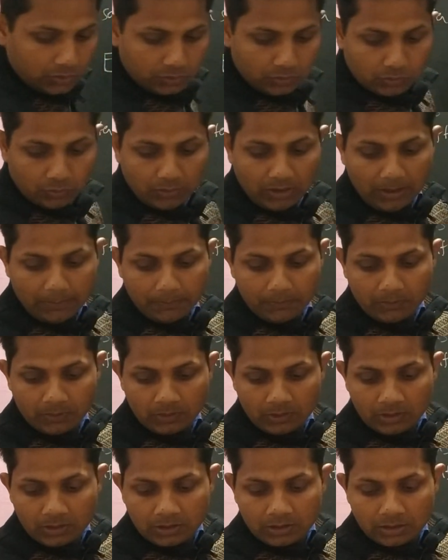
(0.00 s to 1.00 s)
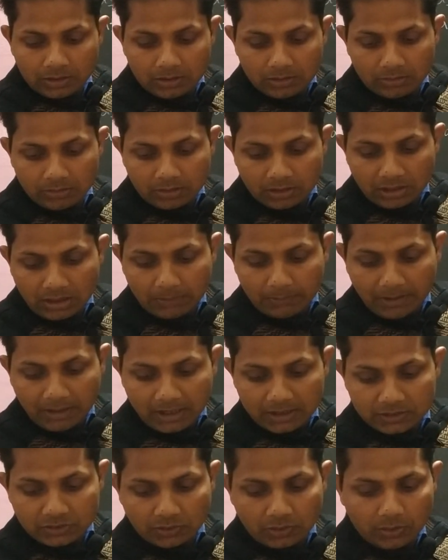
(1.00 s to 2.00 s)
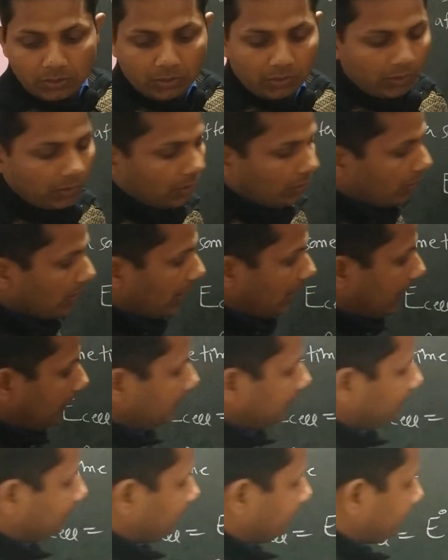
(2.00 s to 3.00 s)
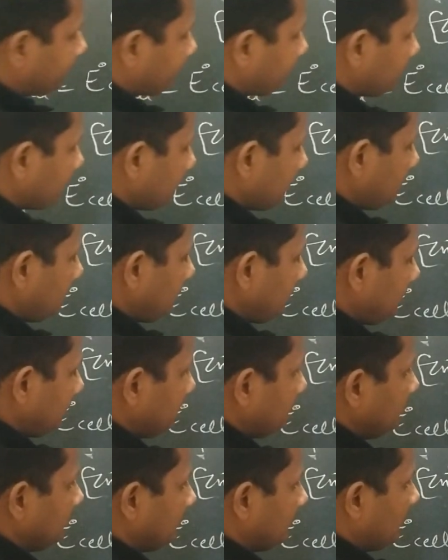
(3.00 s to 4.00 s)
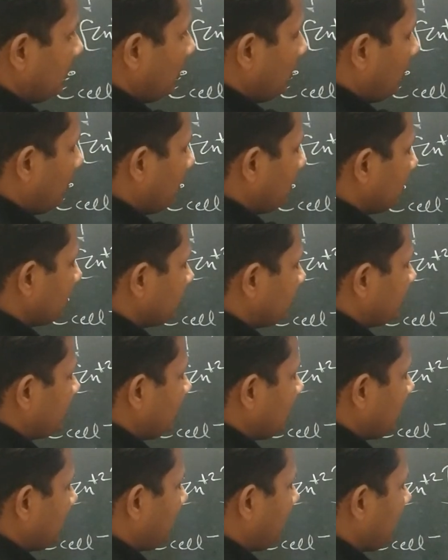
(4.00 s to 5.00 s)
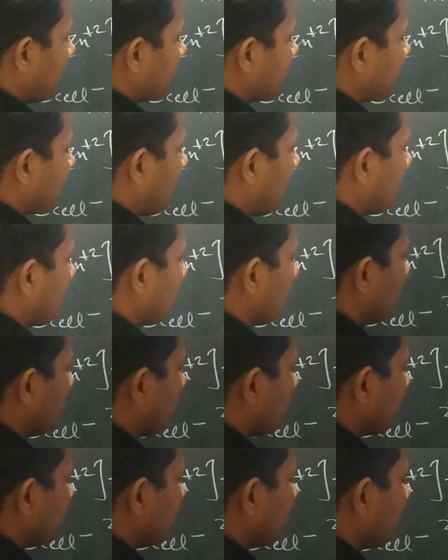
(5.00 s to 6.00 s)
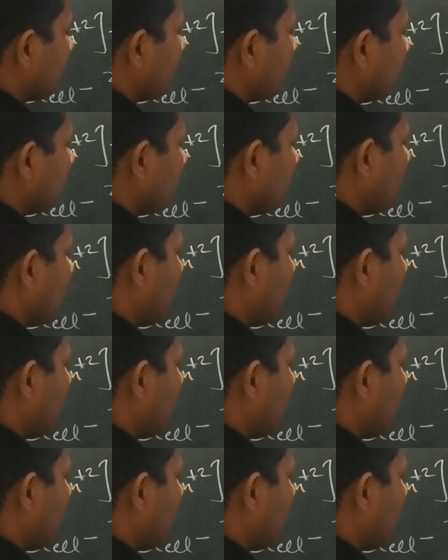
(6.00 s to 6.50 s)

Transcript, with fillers: टू एफ और हमारा जो लोग होगा लोग जिंक प्लस चार टू कंसनट्रेशन